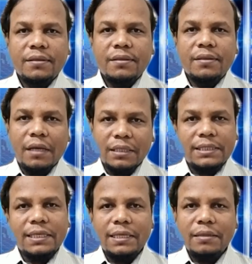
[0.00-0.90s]

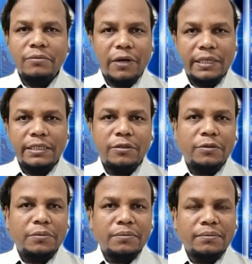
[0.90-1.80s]
আসসালামু
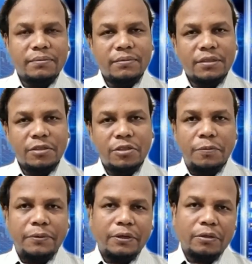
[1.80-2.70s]
আলাইকুম
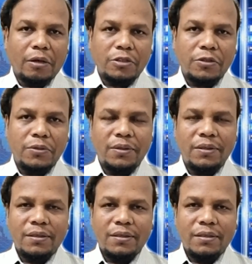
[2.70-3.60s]
সুপ্রিয় দর্শক
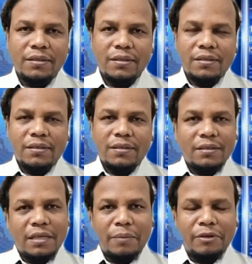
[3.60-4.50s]

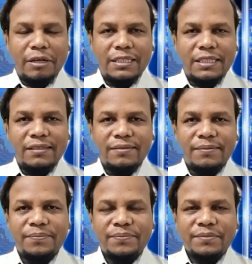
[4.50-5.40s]
কেমন আছেন
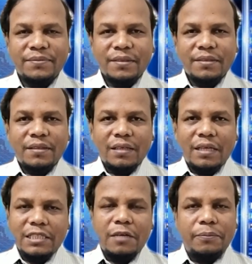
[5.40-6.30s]

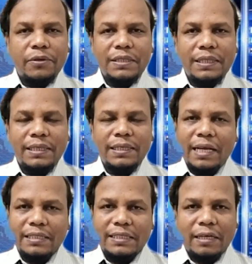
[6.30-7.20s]
গাজার পরিস্থিতি নিয়ে
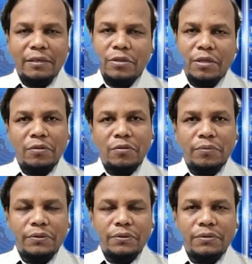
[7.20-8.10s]
আজকে আলোচনা করব
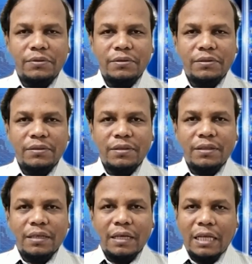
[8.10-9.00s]

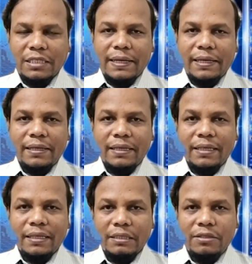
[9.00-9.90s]
গাজায়
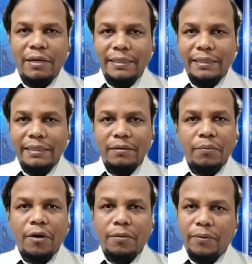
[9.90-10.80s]
ইসরায়েলিদের
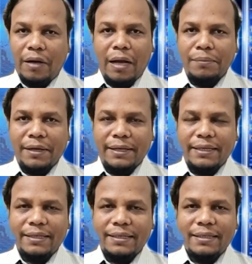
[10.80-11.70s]
বর্বর হামলায়
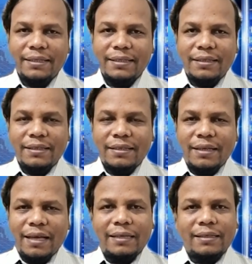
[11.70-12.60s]

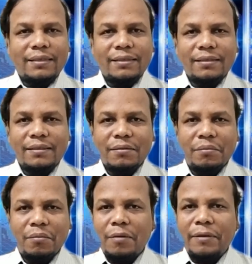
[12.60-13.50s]
এক
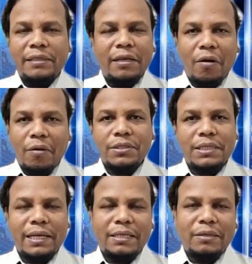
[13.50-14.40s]
মর্মান্তিক অবস্থা
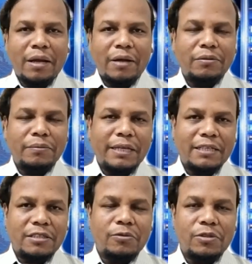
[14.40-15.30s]
কিন্তু এখন বিরাজ
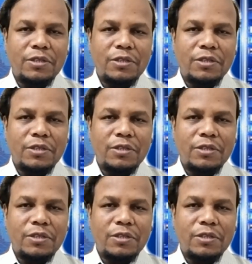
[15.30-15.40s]
করছে